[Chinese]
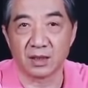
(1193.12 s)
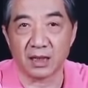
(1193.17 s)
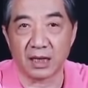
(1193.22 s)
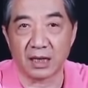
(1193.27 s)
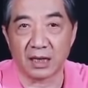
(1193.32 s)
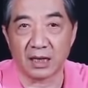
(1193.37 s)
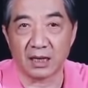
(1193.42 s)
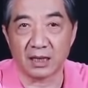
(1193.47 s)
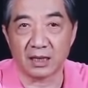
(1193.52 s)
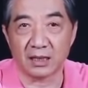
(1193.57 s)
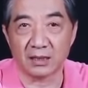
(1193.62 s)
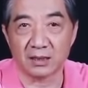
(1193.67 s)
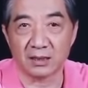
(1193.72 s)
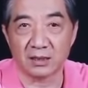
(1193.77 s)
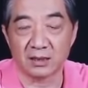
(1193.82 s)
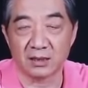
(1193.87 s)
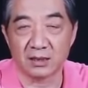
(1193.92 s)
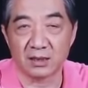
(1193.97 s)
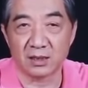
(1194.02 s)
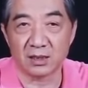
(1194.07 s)
啊，
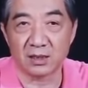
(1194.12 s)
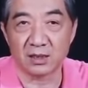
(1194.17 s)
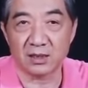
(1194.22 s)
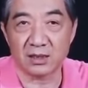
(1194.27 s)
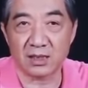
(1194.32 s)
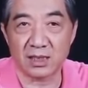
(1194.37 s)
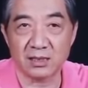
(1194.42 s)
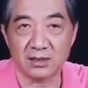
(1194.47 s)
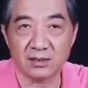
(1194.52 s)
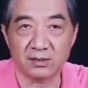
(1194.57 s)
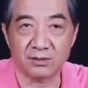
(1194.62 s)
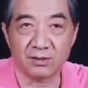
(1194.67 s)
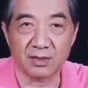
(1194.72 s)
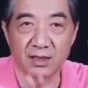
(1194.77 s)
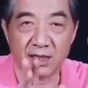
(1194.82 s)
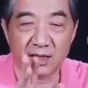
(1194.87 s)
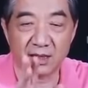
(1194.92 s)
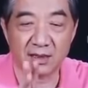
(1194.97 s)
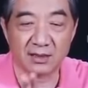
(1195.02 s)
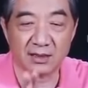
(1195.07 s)
十三艘
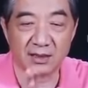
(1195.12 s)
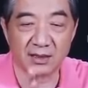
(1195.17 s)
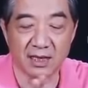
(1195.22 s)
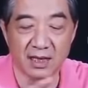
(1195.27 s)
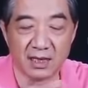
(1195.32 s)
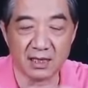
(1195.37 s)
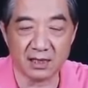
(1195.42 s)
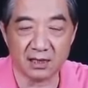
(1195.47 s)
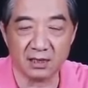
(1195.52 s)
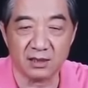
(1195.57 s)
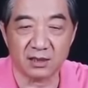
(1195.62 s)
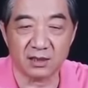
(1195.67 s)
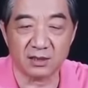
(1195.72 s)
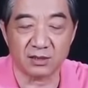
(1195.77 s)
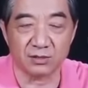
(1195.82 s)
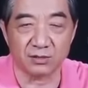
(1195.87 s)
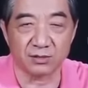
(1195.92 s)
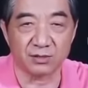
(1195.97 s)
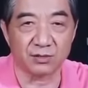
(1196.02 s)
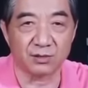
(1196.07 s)
呢，现在还剩了
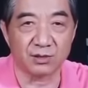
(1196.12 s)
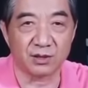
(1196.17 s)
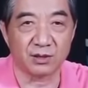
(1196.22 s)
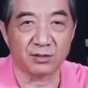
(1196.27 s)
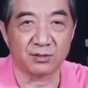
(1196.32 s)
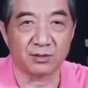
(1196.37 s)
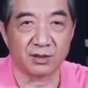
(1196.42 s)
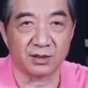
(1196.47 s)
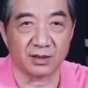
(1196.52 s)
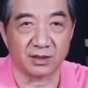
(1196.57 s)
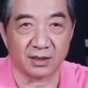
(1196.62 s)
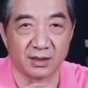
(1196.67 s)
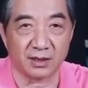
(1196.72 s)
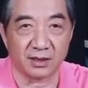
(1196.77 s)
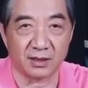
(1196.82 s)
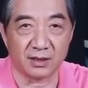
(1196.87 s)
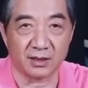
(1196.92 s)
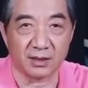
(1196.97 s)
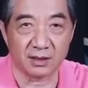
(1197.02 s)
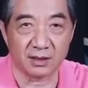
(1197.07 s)
九艘基洛级，